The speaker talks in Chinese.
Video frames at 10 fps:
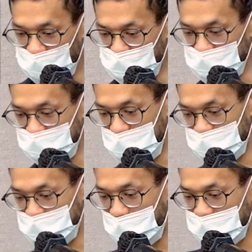团队现在
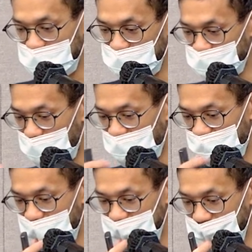是把这个专案
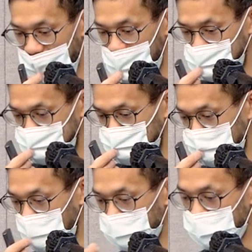放在这个
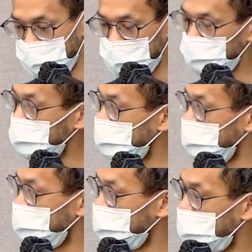GitHub 上面，所以你可
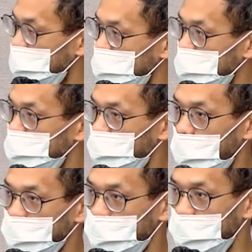以直接把这个
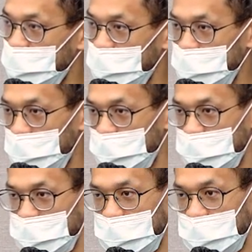repository
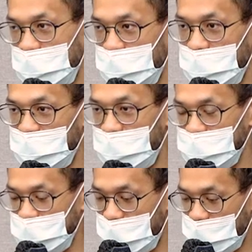用 template 的方
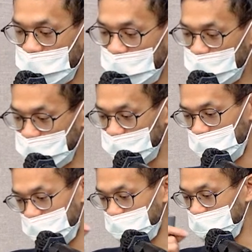式把它 clone
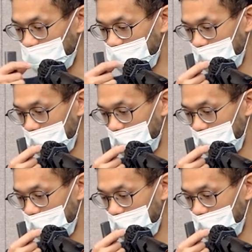回去哦。